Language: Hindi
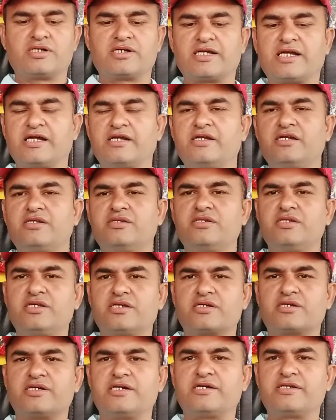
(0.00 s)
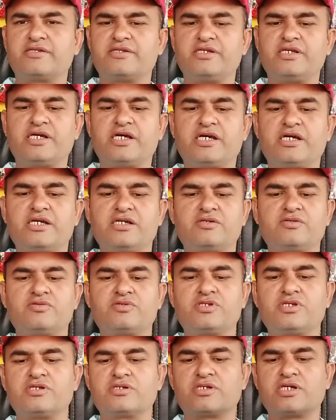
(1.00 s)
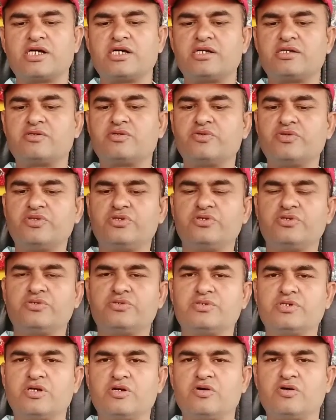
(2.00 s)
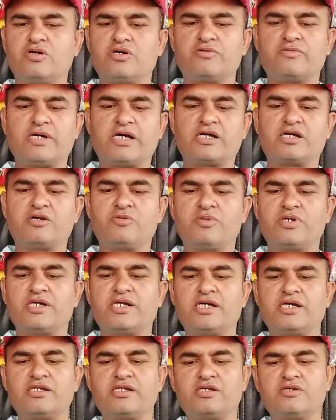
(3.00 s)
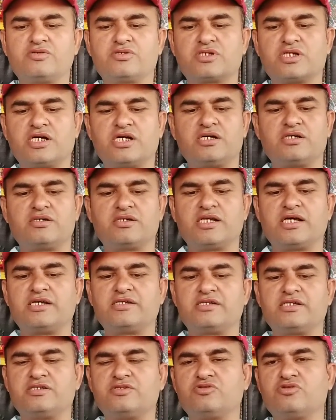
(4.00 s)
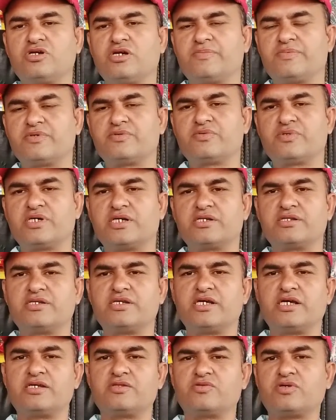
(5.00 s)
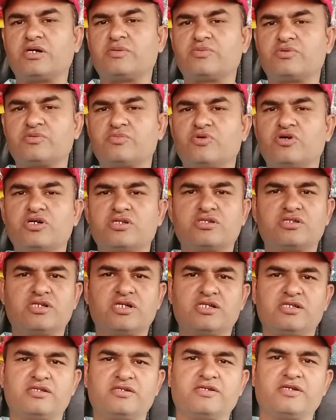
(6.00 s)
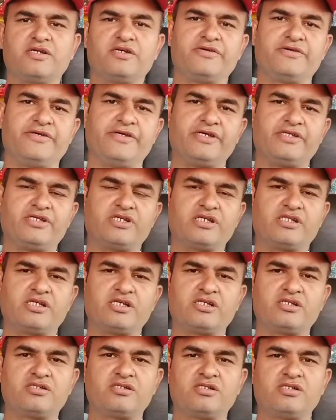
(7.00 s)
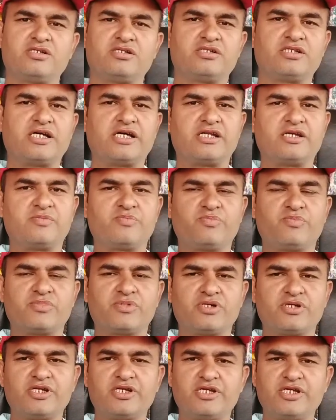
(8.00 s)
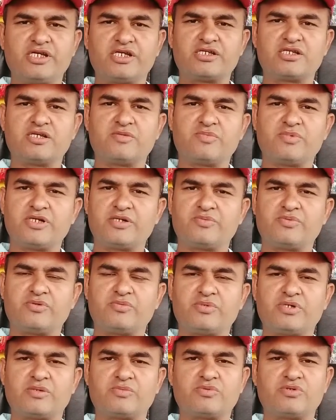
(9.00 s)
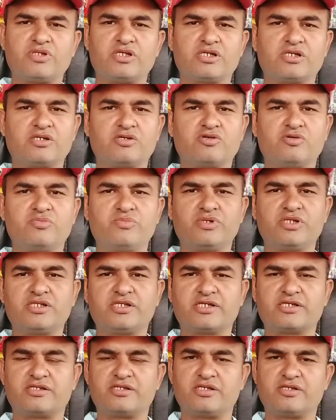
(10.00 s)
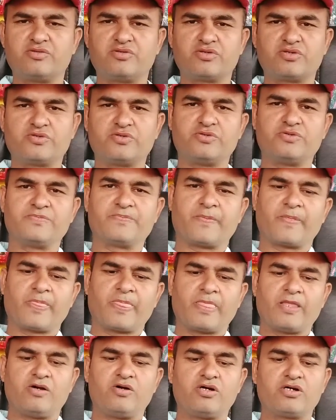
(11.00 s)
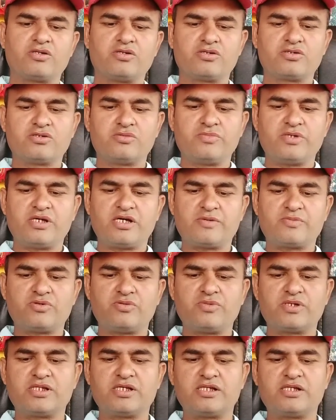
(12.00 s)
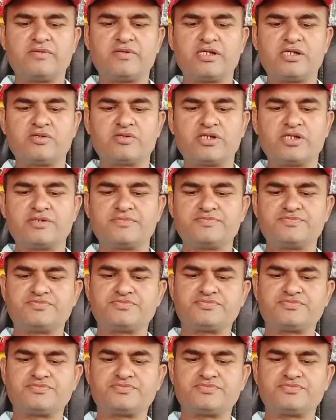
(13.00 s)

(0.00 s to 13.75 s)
ग्रांडेड ने कर दिया है उसका रिन्यू और वाइकम आधार ने उसका लाइसेंस जो अप्रूव कर दिया है तो आपको बहुत जल्द ये चैनल सारे डीटीएच के प्लेटफॉर्म पर आपको देखने को मिल सकती है दोस्तों और दोस्तों मैं आपको बताने वाला हूँ कि